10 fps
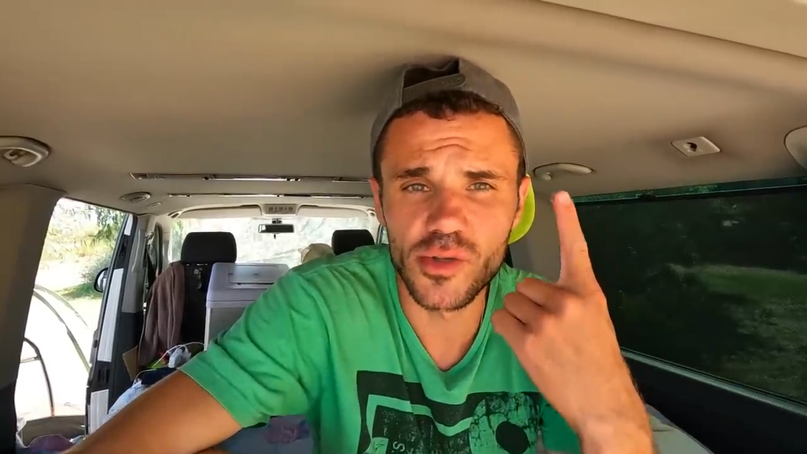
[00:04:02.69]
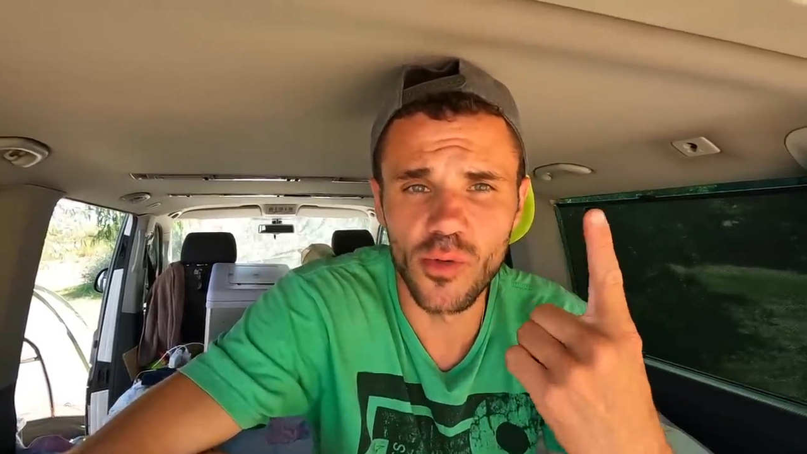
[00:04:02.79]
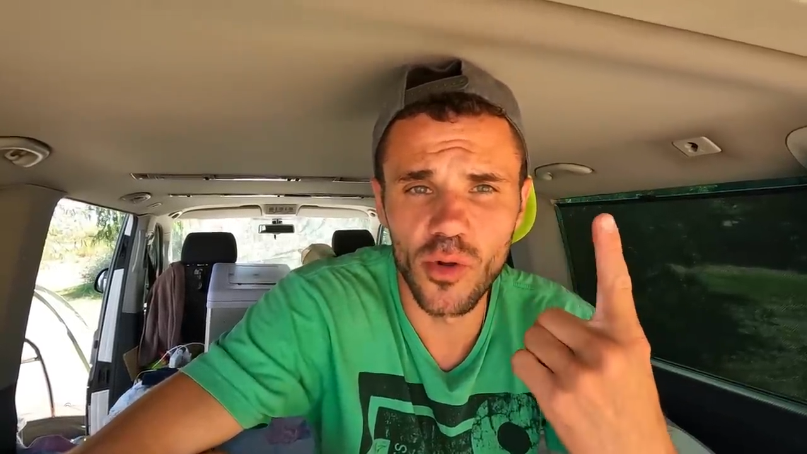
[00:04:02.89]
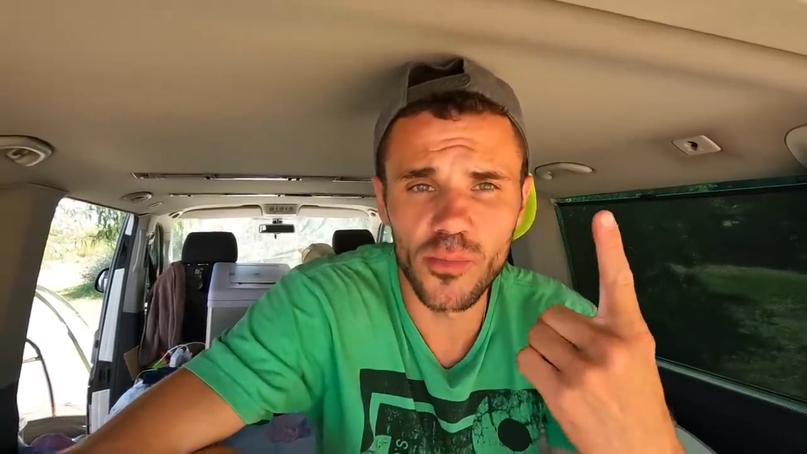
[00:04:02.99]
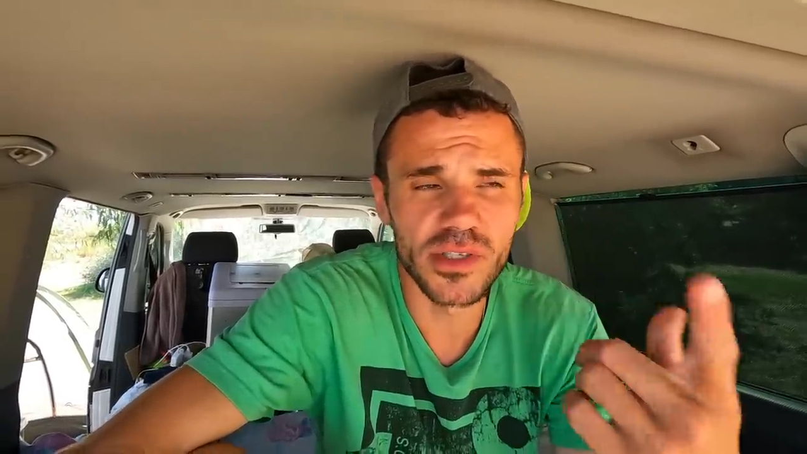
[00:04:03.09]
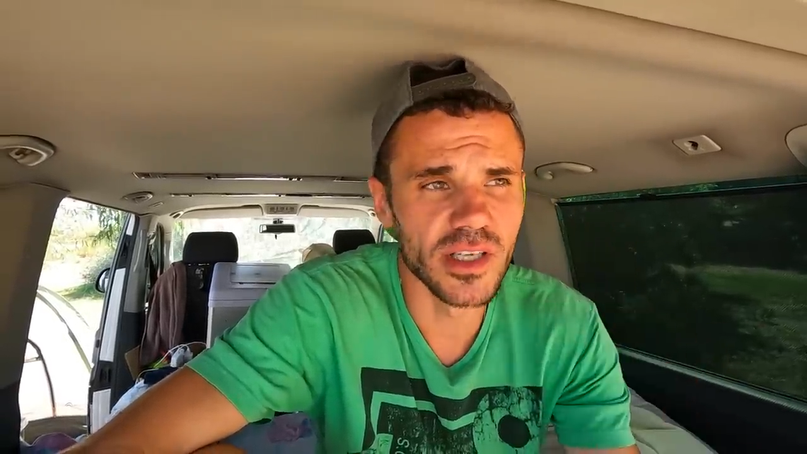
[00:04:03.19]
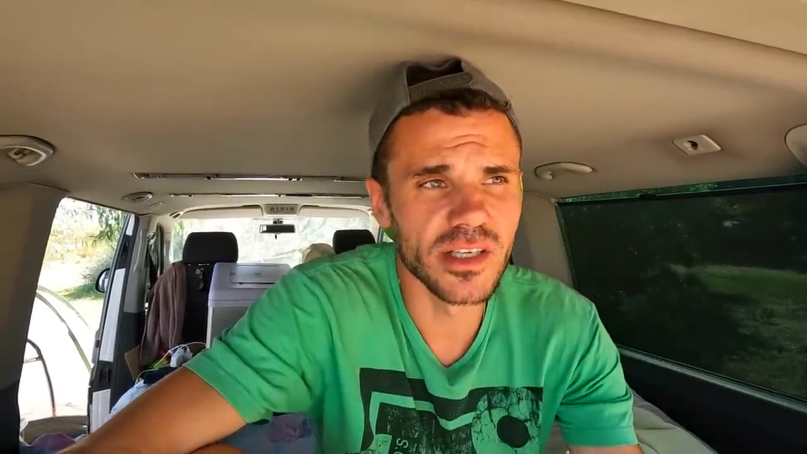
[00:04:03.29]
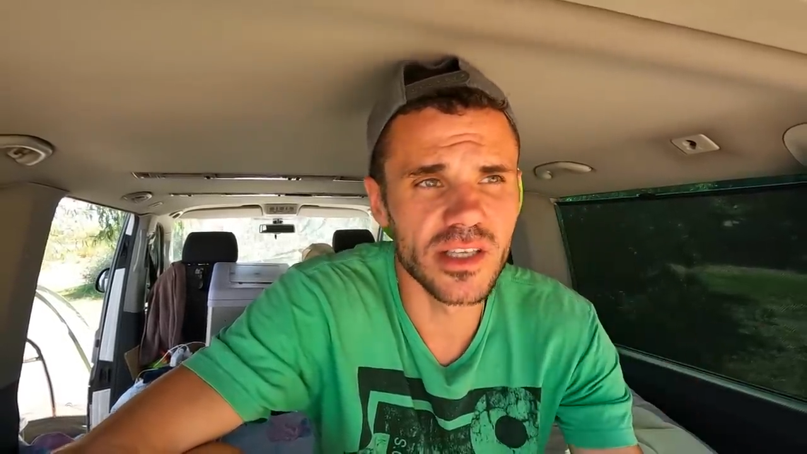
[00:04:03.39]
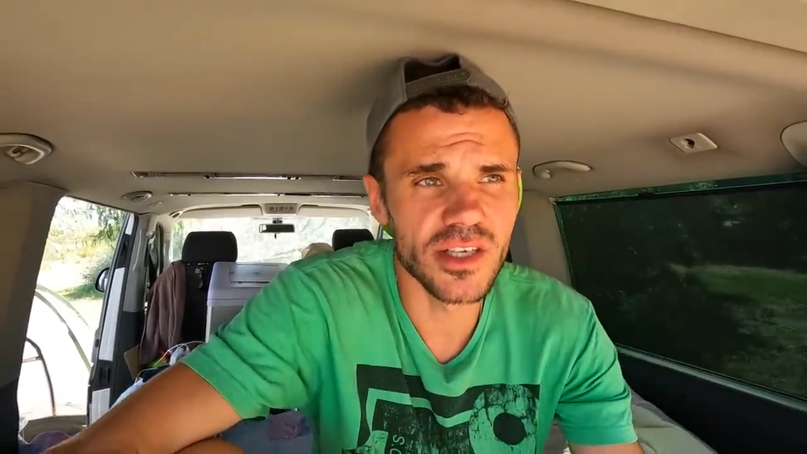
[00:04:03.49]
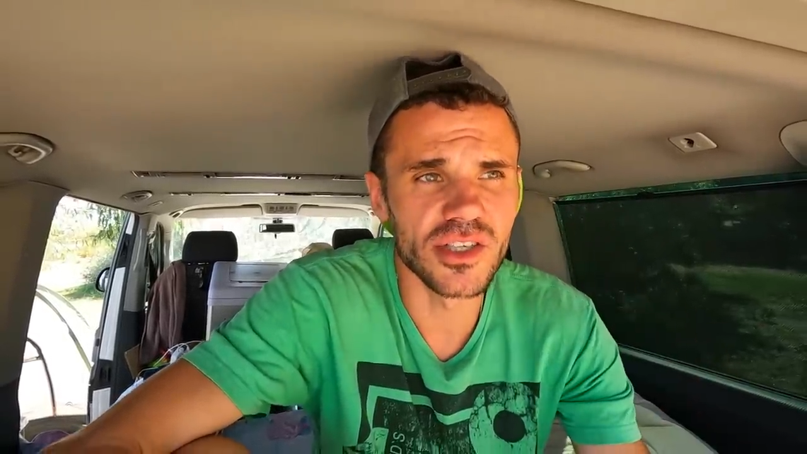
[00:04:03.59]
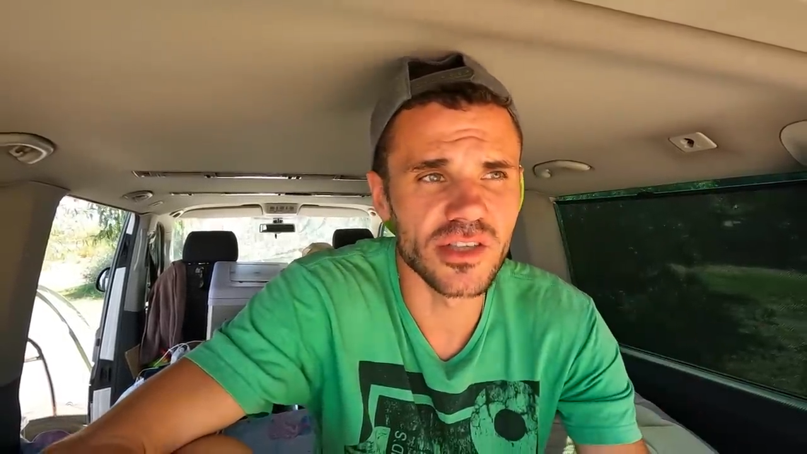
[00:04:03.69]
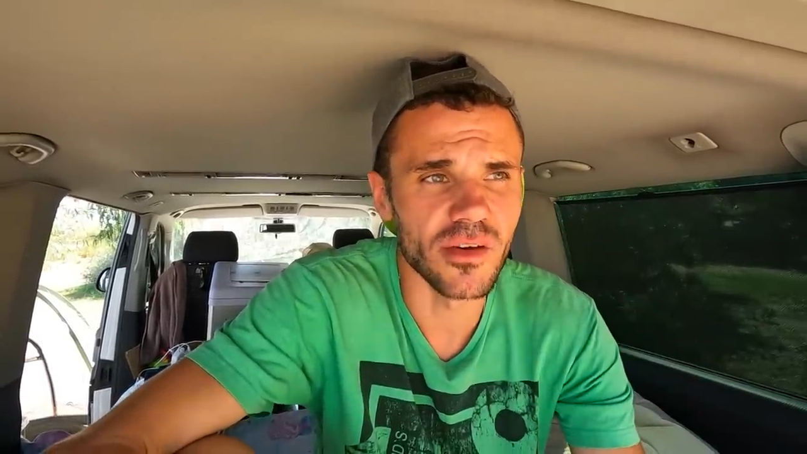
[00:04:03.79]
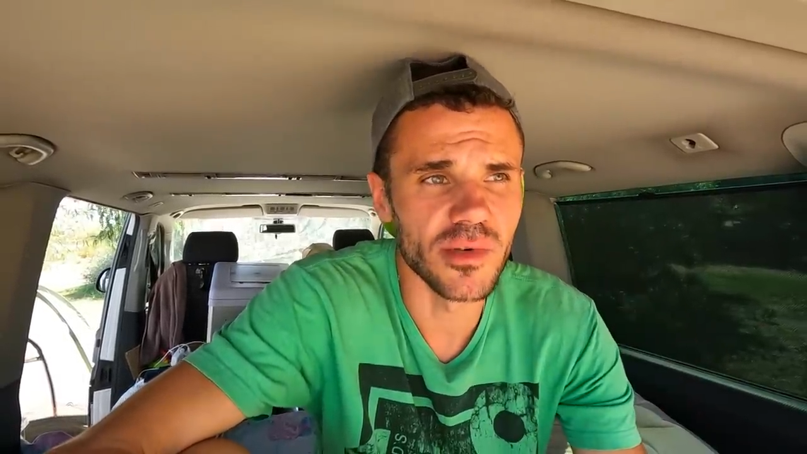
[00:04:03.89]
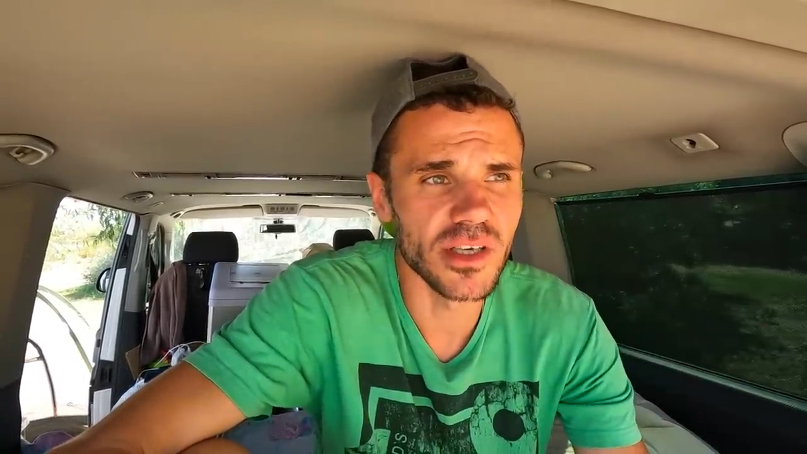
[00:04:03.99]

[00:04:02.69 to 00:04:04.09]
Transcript: столб с электричеством,